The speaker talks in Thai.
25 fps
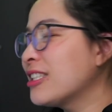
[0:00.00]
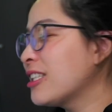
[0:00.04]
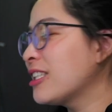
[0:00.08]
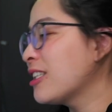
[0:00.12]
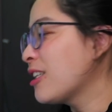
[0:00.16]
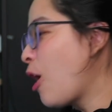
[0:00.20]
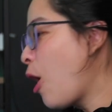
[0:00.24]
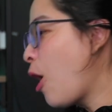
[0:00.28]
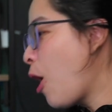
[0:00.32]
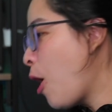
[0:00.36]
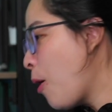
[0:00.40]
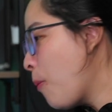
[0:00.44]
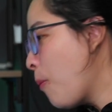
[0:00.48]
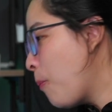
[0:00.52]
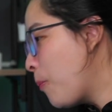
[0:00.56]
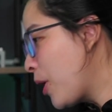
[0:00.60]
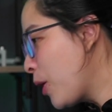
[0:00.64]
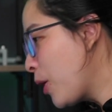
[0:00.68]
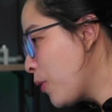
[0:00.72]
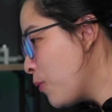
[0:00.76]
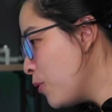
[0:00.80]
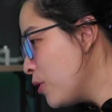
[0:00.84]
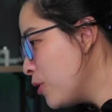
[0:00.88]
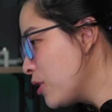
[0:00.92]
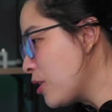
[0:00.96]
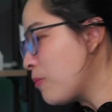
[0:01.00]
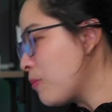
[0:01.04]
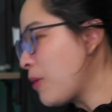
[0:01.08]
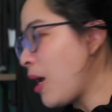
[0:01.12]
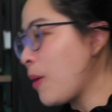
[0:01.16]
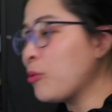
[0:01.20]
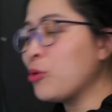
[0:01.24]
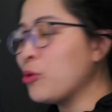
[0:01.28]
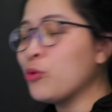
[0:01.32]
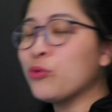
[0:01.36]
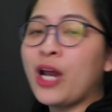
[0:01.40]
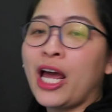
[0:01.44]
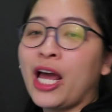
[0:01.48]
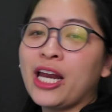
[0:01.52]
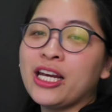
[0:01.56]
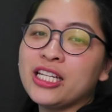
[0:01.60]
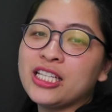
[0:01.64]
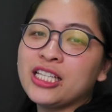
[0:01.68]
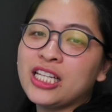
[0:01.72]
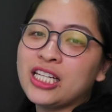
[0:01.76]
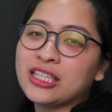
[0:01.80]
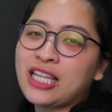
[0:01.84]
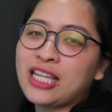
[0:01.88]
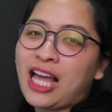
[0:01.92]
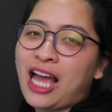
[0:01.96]
ขอบพระคุณสำหรับทุกท่านที่
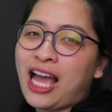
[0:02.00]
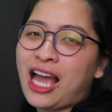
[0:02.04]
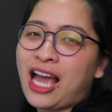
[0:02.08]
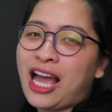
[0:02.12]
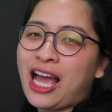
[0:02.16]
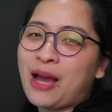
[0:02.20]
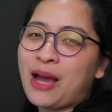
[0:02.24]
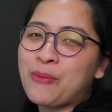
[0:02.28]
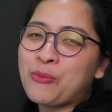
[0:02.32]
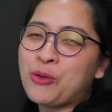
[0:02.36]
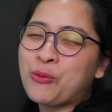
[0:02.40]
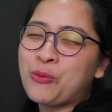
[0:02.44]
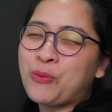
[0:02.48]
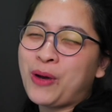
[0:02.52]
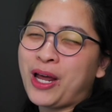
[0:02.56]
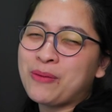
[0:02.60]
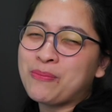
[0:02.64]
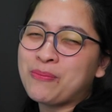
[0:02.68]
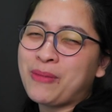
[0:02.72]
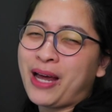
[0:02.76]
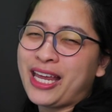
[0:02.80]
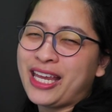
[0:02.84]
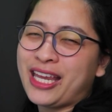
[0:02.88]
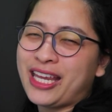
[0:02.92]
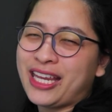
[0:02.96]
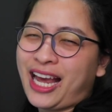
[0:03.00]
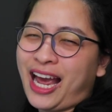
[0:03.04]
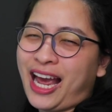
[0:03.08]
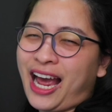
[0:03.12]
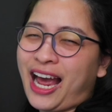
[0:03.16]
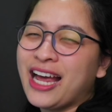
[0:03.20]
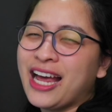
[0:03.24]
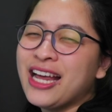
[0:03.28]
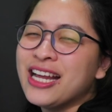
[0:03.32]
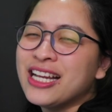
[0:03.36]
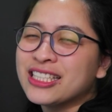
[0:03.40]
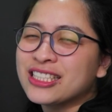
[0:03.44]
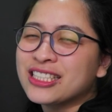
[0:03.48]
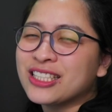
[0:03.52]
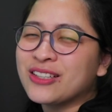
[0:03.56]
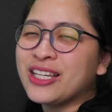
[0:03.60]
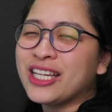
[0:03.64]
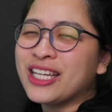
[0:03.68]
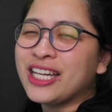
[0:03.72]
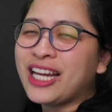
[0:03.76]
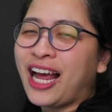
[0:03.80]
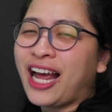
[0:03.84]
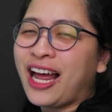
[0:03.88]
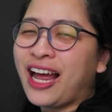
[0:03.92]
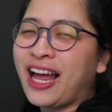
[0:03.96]
ติดตามพบกันใหม่ค่ะ สวัสดี
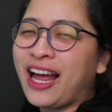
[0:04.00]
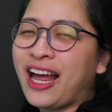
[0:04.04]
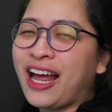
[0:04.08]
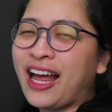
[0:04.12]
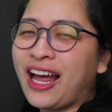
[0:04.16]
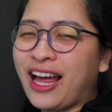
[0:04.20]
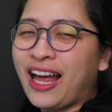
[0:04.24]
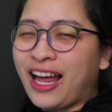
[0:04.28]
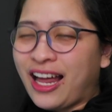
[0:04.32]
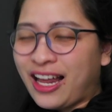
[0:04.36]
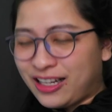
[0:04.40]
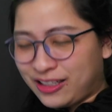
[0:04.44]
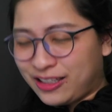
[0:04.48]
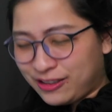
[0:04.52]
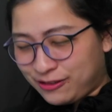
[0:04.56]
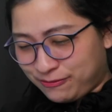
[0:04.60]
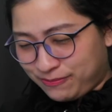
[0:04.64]
ค่ะ